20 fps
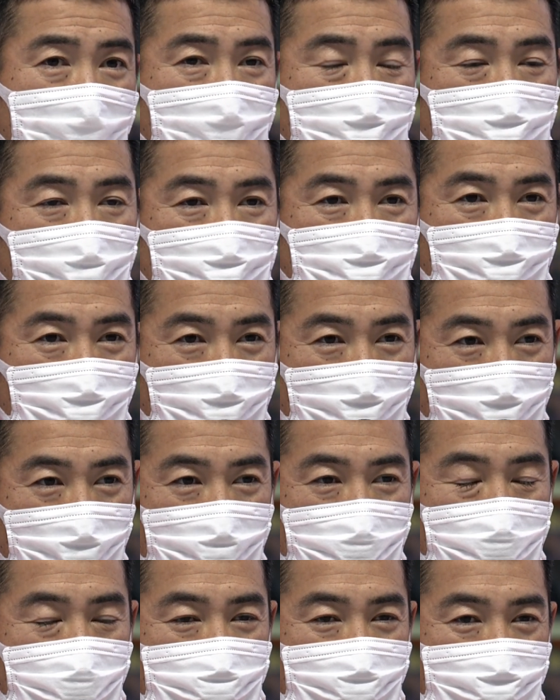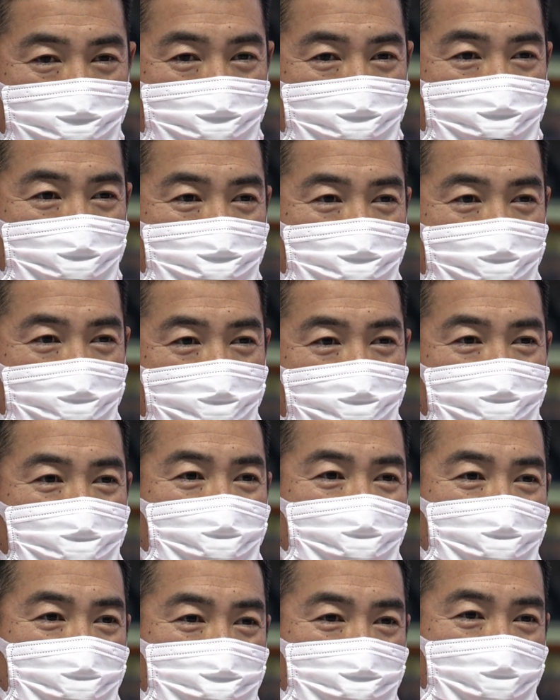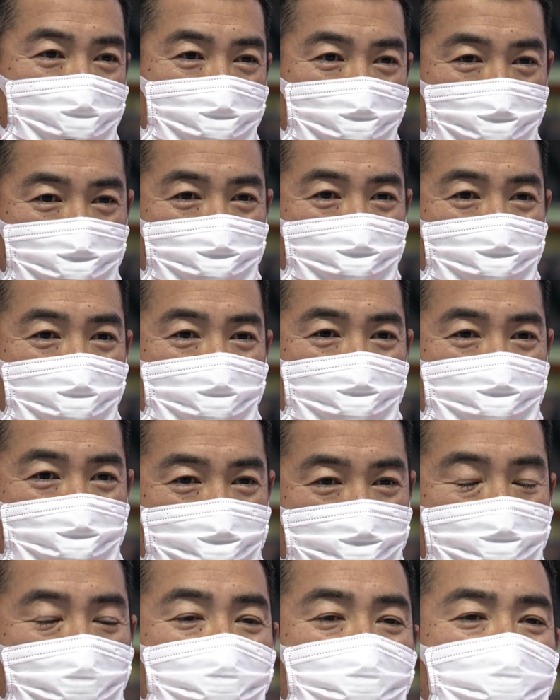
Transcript: まあそこをなんとかさばいて入れられればいいなという感じでした。